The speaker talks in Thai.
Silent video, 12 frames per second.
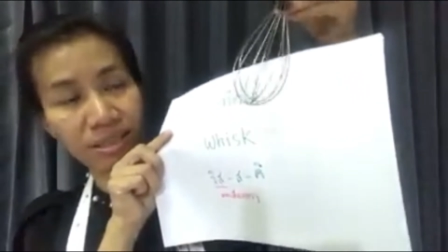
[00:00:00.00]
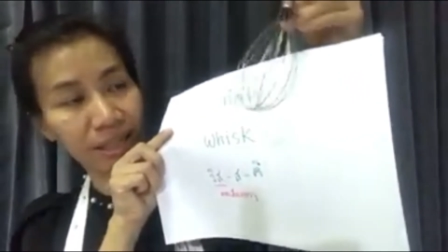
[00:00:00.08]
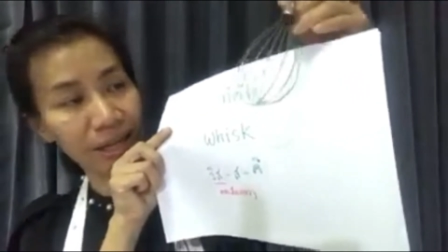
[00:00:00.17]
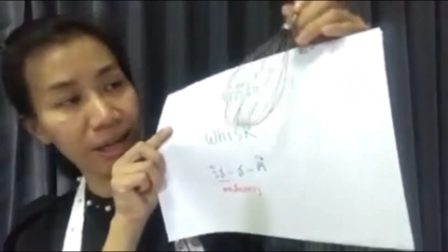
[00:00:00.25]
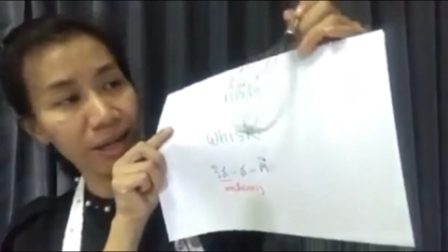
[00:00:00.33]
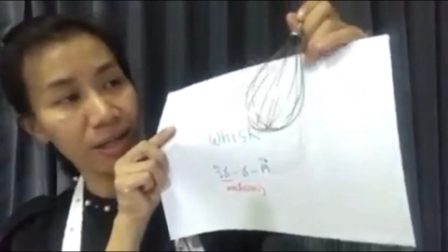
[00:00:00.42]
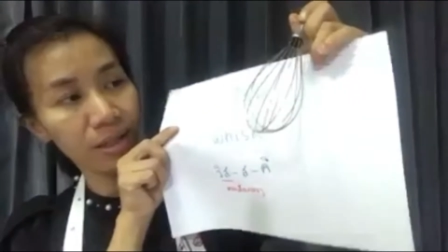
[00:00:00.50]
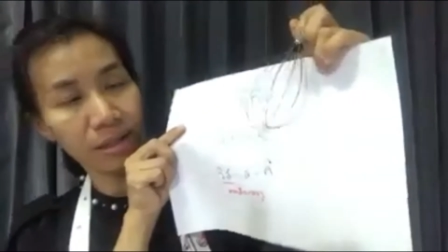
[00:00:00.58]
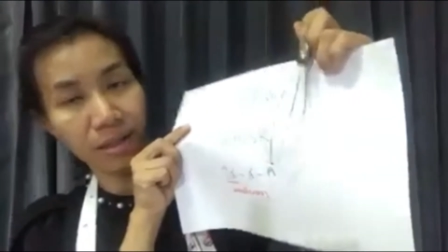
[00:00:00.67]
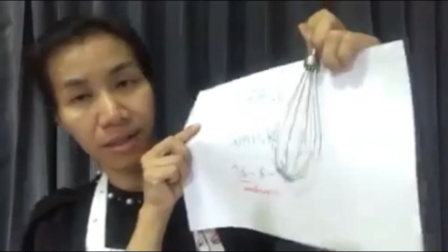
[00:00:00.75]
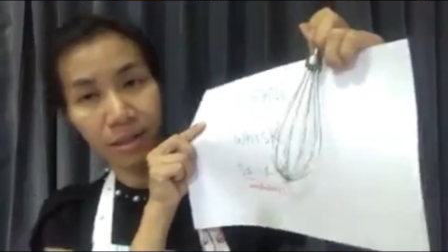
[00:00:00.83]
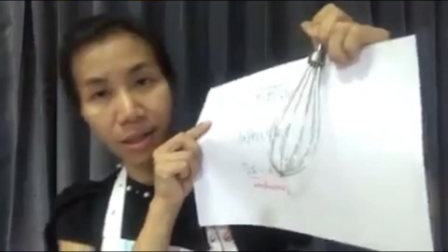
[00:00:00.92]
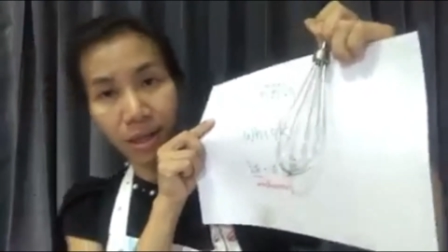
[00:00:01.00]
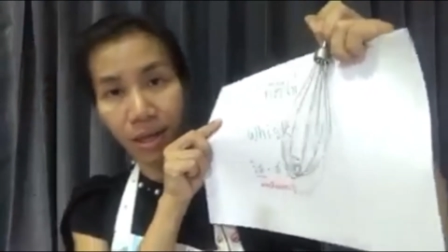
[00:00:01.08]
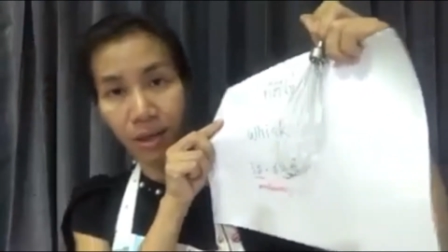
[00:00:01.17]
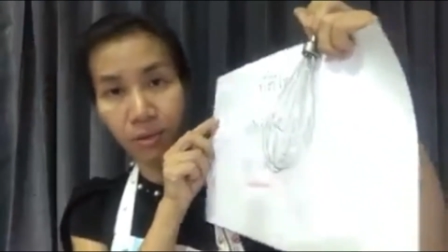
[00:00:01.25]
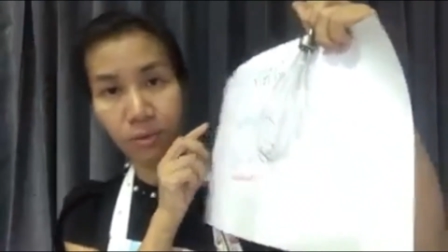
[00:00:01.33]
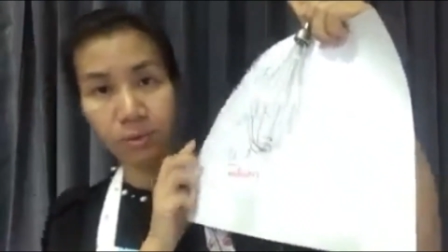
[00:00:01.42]
นะคะ
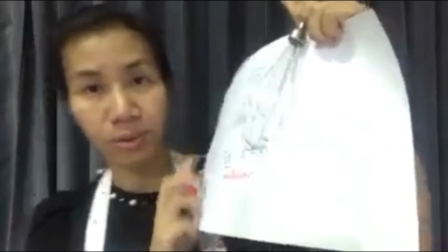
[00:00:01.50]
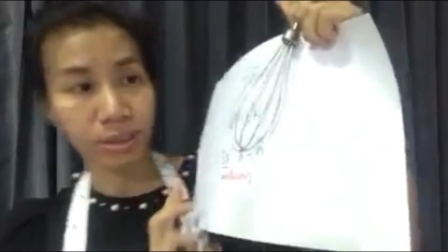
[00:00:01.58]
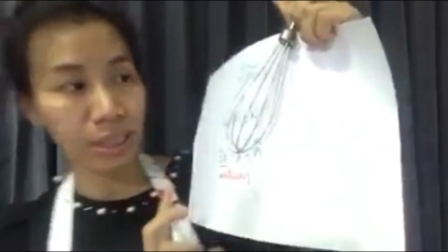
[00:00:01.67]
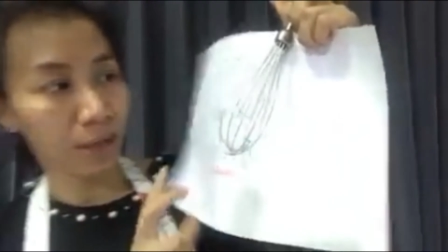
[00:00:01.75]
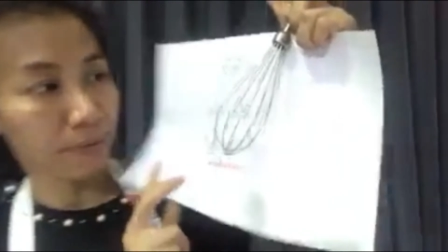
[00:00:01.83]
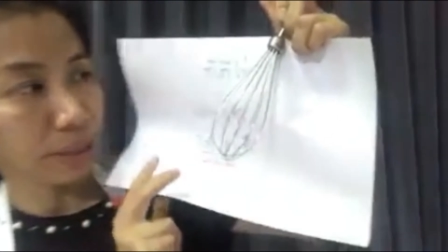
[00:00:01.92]
ครูใส่ไว้